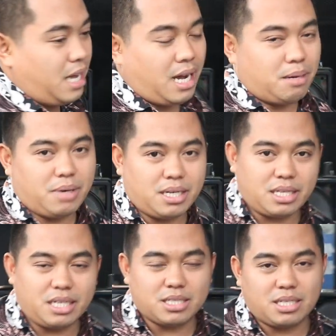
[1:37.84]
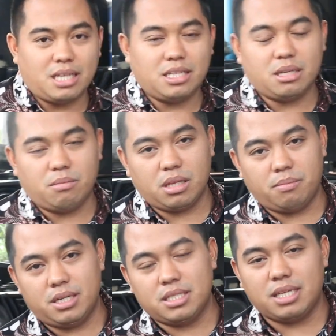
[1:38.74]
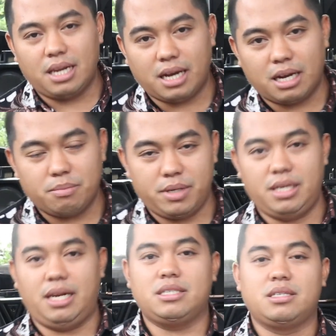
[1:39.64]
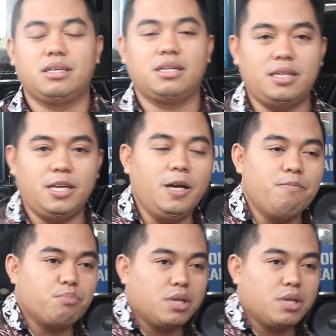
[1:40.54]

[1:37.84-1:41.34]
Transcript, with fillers: akan mengetes nanti teman-teman silahkan menilai sendiri